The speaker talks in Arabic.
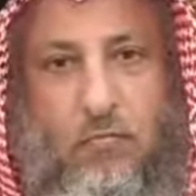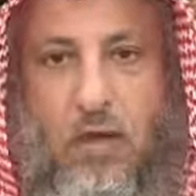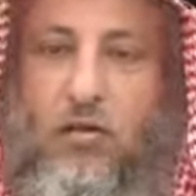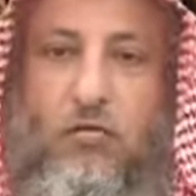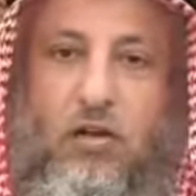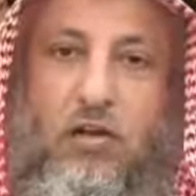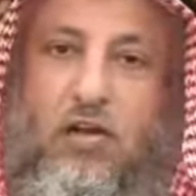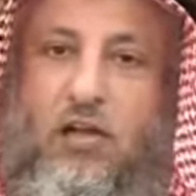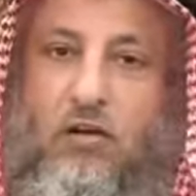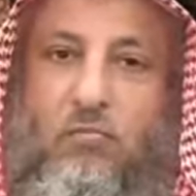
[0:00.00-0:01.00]
ما يدرك
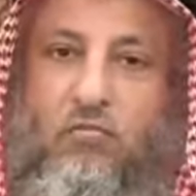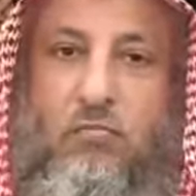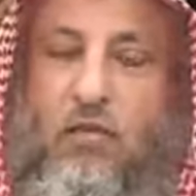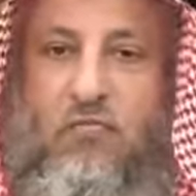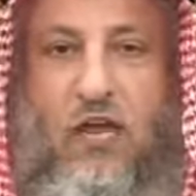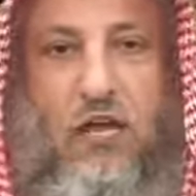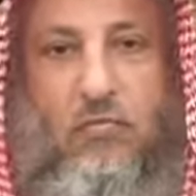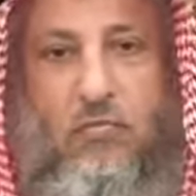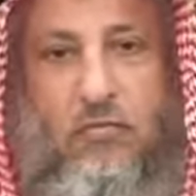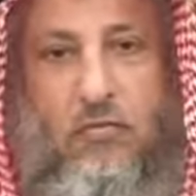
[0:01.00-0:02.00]
أنه مسلم كيف
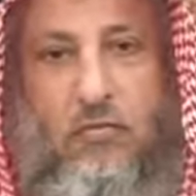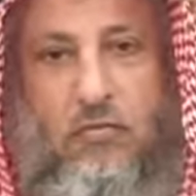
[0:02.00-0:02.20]
علمت